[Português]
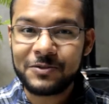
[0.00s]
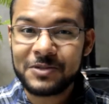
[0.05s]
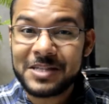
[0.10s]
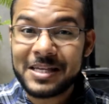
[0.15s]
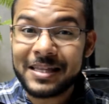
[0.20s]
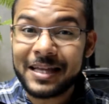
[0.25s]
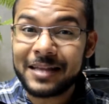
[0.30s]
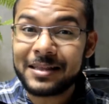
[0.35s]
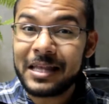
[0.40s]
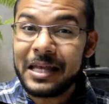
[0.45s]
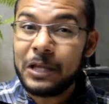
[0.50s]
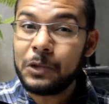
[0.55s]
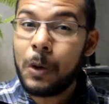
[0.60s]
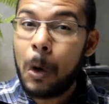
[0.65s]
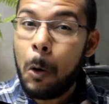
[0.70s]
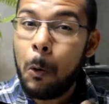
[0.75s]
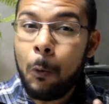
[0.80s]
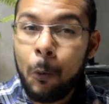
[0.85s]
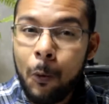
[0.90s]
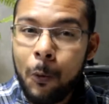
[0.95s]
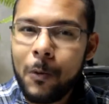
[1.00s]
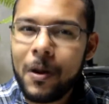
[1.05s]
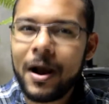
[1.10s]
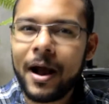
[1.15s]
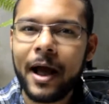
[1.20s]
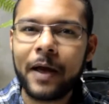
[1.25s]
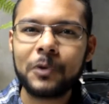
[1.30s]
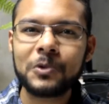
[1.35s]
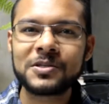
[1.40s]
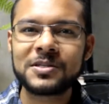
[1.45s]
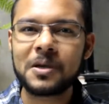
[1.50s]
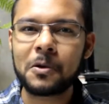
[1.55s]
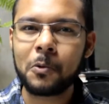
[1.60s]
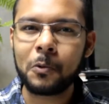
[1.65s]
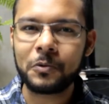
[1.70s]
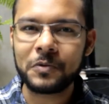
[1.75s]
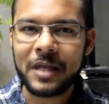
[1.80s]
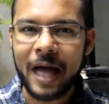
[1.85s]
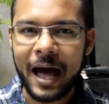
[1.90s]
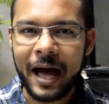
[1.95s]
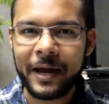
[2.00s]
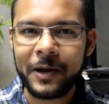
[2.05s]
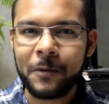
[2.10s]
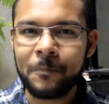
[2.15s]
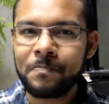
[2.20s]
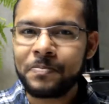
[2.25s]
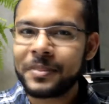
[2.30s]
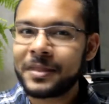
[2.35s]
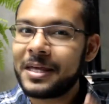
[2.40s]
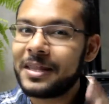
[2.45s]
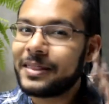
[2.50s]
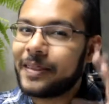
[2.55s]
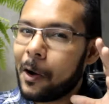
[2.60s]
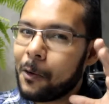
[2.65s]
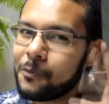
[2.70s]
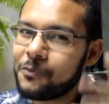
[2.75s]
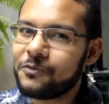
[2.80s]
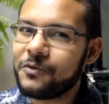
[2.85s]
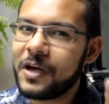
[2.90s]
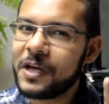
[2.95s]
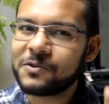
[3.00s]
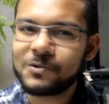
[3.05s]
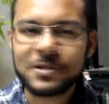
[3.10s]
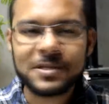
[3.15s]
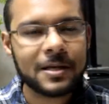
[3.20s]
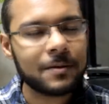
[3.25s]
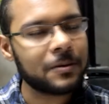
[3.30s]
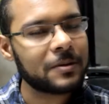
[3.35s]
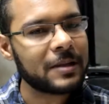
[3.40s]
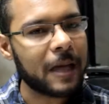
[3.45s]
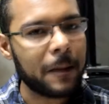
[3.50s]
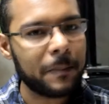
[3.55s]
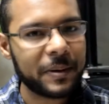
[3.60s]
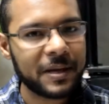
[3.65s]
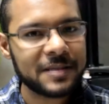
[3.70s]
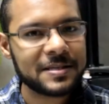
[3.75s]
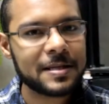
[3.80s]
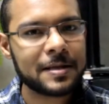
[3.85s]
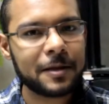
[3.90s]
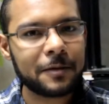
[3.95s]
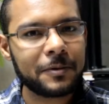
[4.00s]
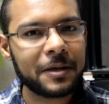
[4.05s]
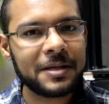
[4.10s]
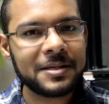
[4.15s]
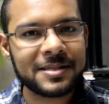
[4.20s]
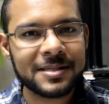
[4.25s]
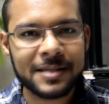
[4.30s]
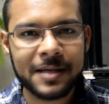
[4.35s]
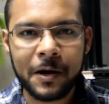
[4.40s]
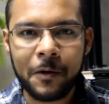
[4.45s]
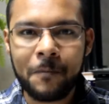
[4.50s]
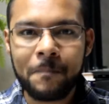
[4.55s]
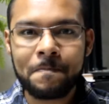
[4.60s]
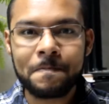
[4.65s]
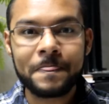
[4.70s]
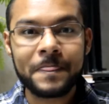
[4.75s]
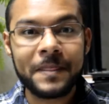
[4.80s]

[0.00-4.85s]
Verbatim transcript: você está tendo algum ganho secundário que talvez você não está prestando atenção,